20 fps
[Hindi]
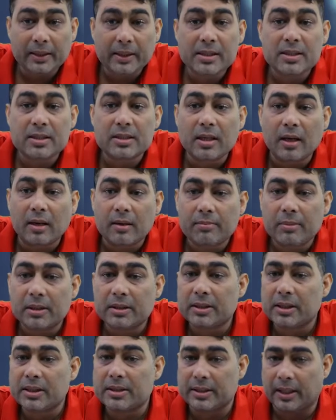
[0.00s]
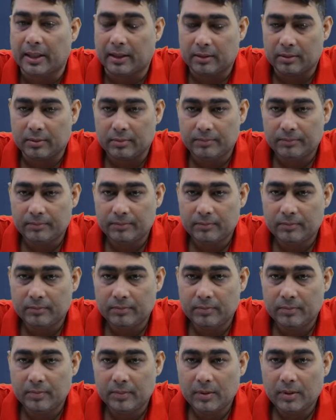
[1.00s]
की सहमति से
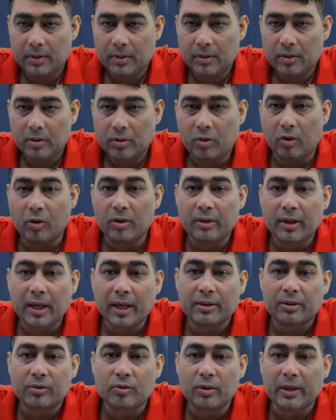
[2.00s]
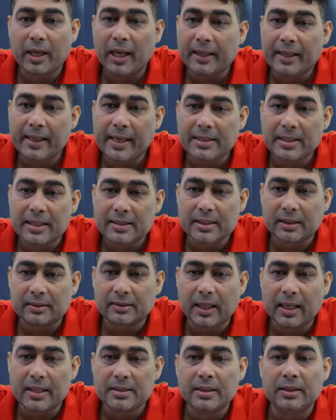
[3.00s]
कॉन्ट्रैक्ट को क्या किया जा
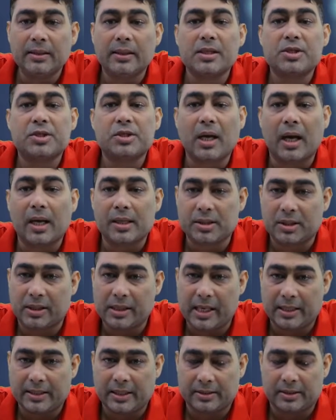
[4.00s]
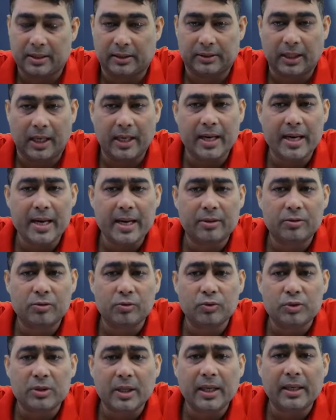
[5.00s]
सकता है जी डिस्चार्ज किया जा सकता है एक
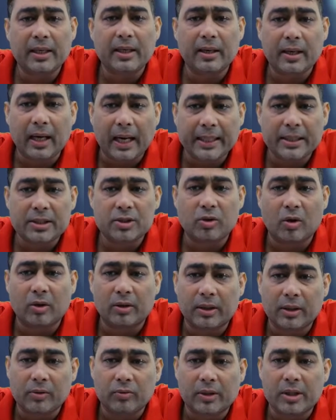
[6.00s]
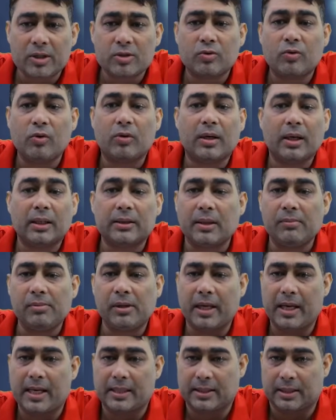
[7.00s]
दूसरे के राइट्स और ड्यूटीज को खत्म
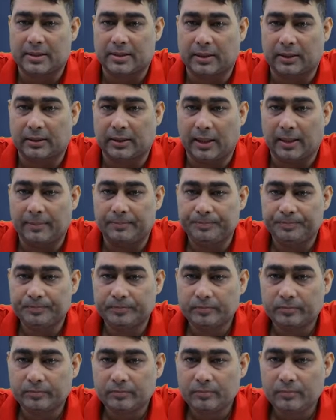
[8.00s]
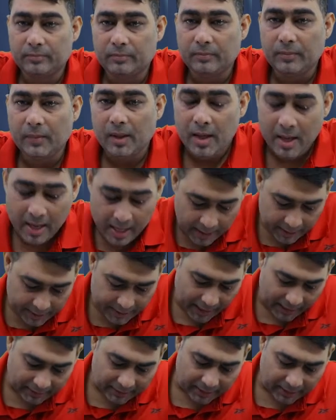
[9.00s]
किया जा सकता है क्या